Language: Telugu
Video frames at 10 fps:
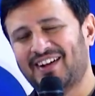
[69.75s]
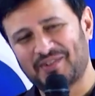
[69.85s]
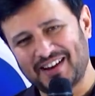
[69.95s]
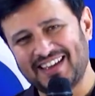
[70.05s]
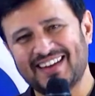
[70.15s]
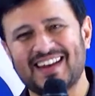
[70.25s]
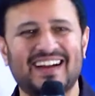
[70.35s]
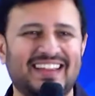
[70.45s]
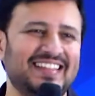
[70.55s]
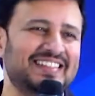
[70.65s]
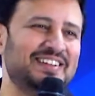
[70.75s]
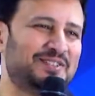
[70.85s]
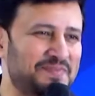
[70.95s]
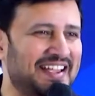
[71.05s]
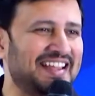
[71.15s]
అవునయ్యా నాకేం
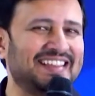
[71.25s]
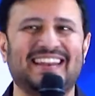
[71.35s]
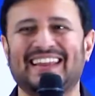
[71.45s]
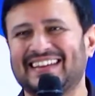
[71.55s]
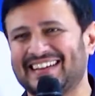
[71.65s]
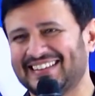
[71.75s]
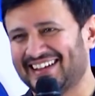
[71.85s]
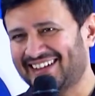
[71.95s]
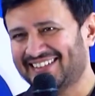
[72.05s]
తెలుసు మీకే తెలియాలి కదా